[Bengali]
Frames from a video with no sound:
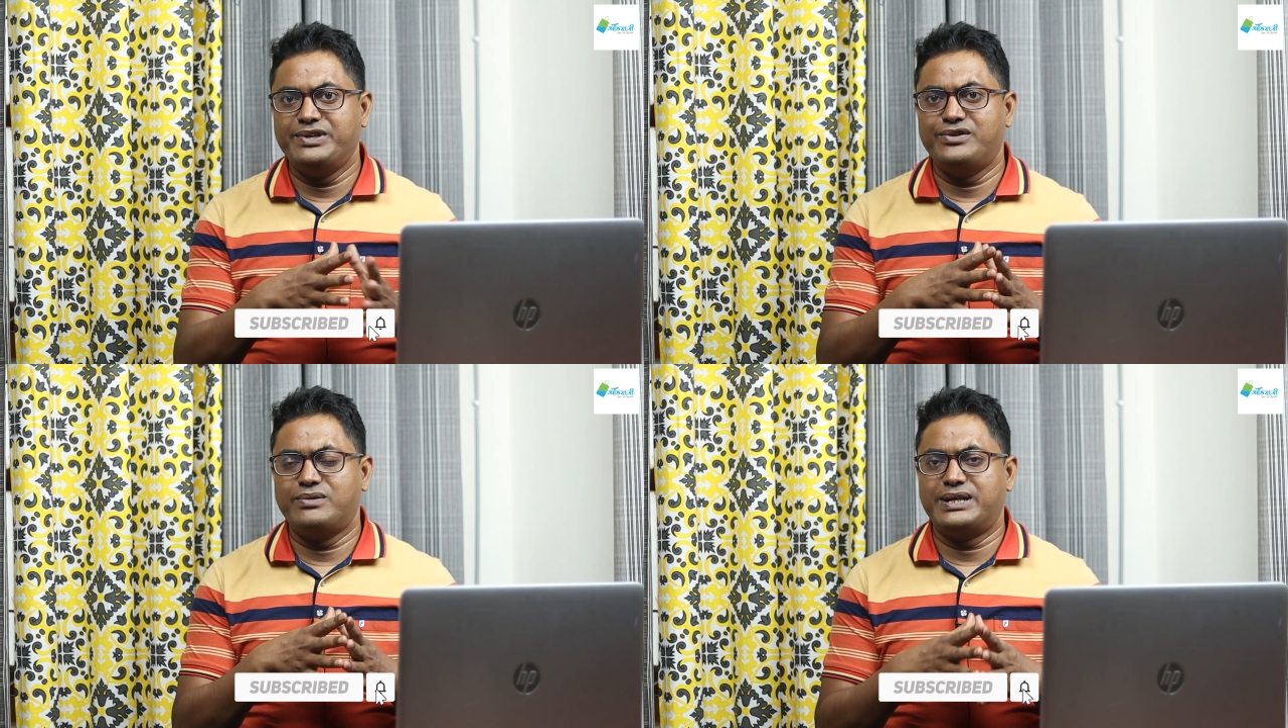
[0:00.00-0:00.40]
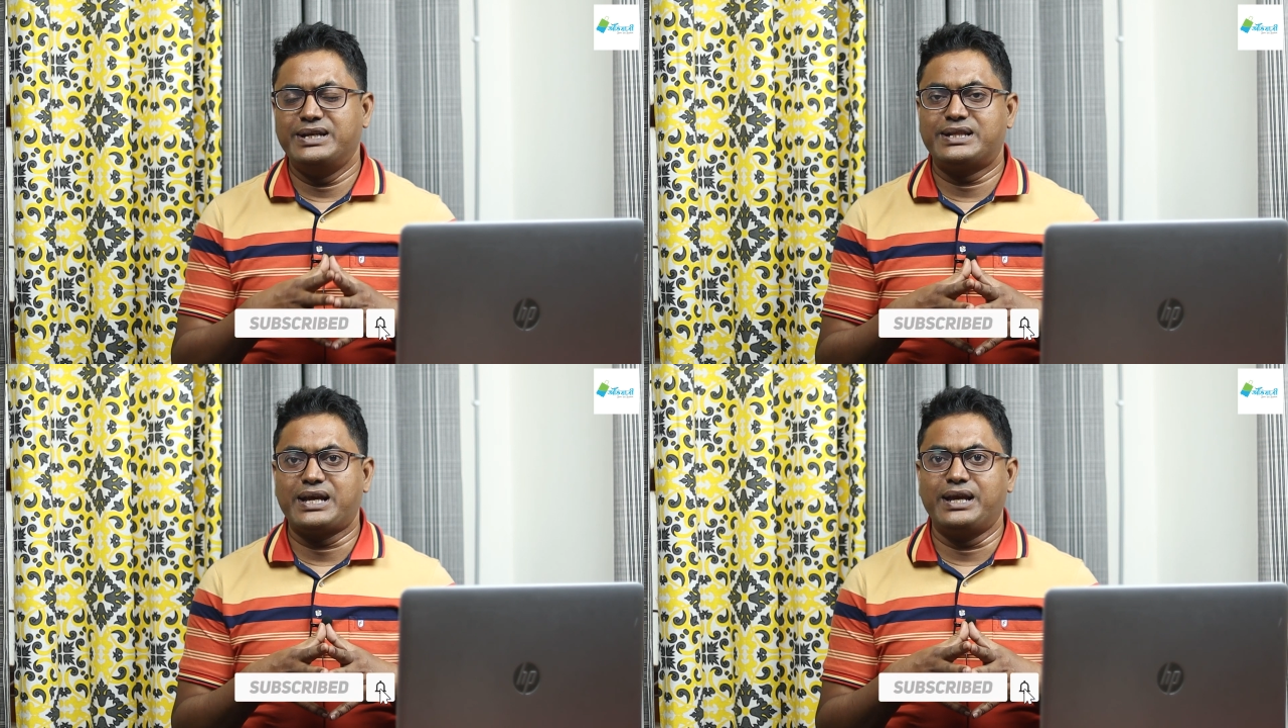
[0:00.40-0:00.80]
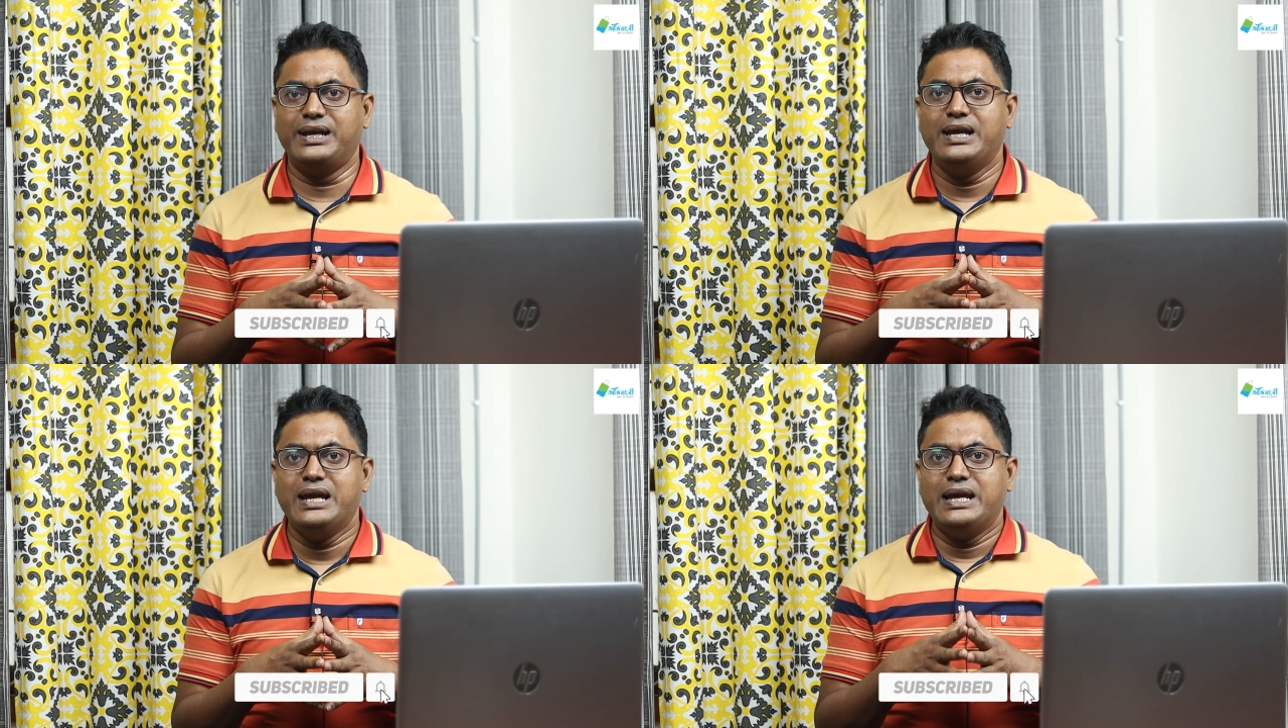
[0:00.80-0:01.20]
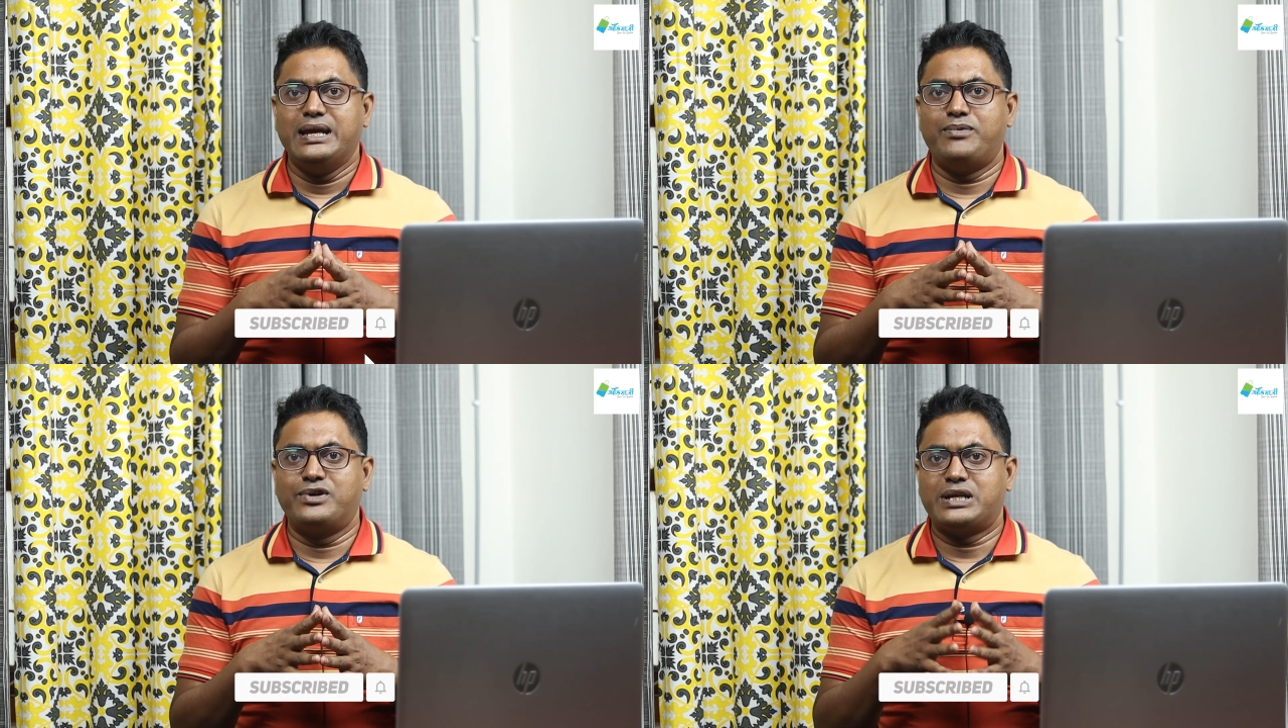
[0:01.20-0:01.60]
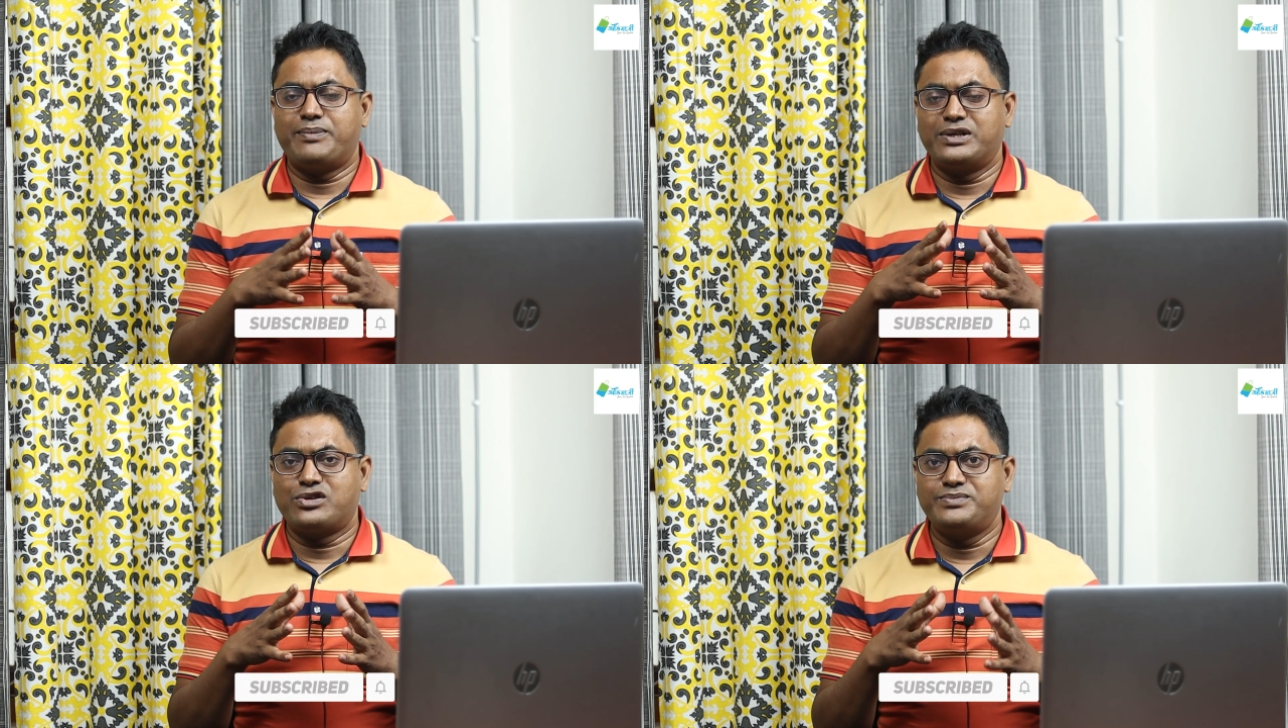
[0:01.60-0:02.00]
ভিডিও বানিয়ে থাকি এবং
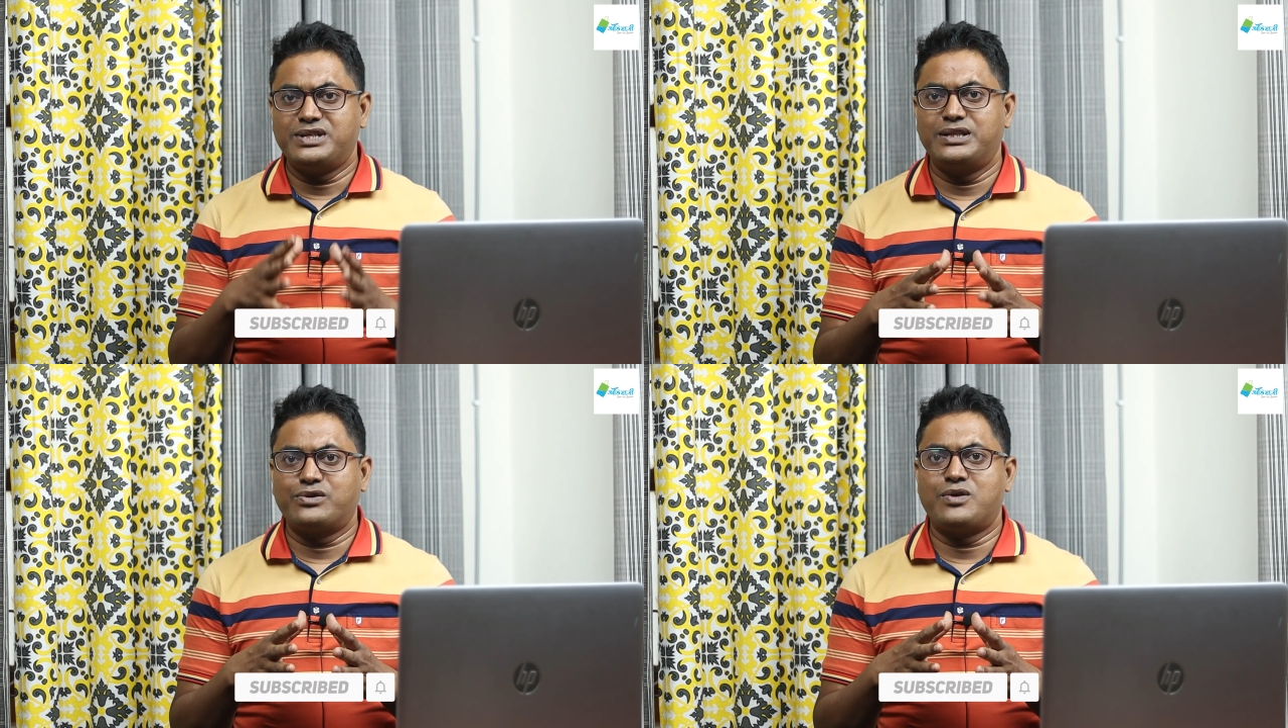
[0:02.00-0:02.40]
আমরা সবচেয়ে